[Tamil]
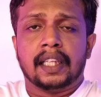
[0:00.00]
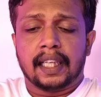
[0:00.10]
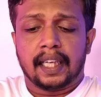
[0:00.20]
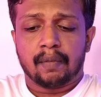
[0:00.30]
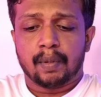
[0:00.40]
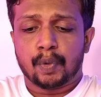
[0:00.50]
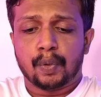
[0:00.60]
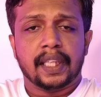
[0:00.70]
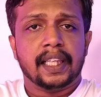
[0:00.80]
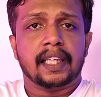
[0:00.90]
இராணுவம்
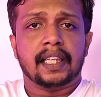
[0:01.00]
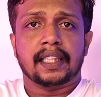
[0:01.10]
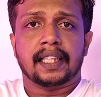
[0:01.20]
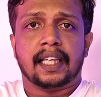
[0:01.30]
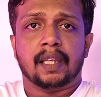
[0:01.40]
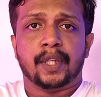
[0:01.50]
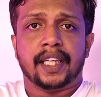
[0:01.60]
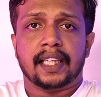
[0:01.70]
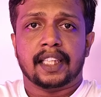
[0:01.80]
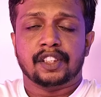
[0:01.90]
கூட அந்த
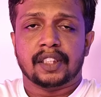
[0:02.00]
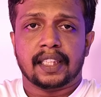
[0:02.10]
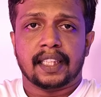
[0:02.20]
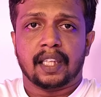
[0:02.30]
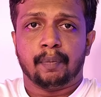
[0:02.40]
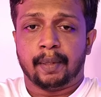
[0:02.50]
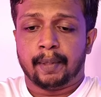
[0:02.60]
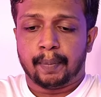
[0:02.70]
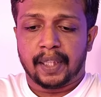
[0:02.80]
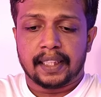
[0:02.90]
களமுனைகளுக்கு சென்றதாக
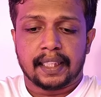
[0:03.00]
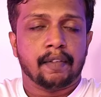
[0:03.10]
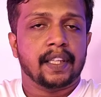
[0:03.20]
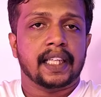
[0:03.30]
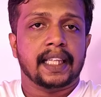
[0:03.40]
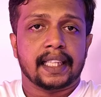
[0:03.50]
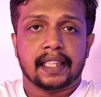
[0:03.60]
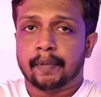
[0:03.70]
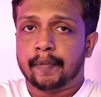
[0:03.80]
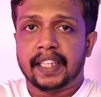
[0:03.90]
பரபரப்பான தகவல்கள்
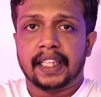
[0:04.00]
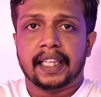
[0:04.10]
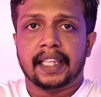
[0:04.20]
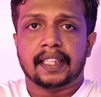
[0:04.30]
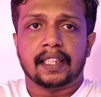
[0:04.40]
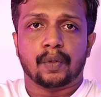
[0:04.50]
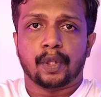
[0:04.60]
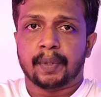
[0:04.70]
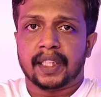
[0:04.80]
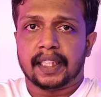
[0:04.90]
ஏற்கனவே வெளியாகி இருந்ததும்
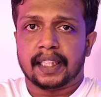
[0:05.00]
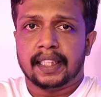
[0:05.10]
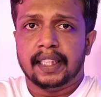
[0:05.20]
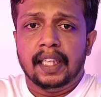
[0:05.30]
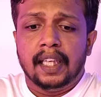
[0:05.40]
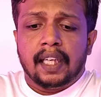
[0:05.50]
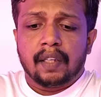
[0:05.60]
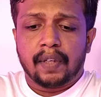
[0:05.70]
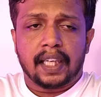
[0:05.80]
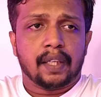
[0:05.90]
குறிப்பிடத்தக்கது
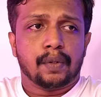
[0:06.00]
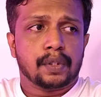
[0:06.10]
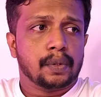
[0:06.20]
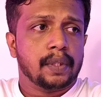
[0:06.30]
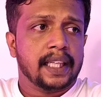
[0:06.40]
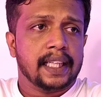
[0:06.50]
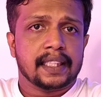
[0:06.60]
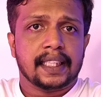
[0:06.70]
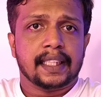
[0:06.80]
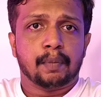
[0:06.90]
இவ்வாறான ஒரு
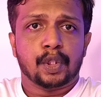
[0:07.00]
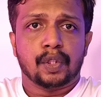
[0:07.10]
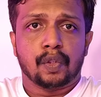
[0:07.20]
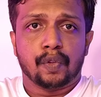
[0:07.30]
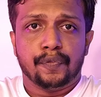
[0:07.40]
சூழ்நிலையில் தான் தற்போது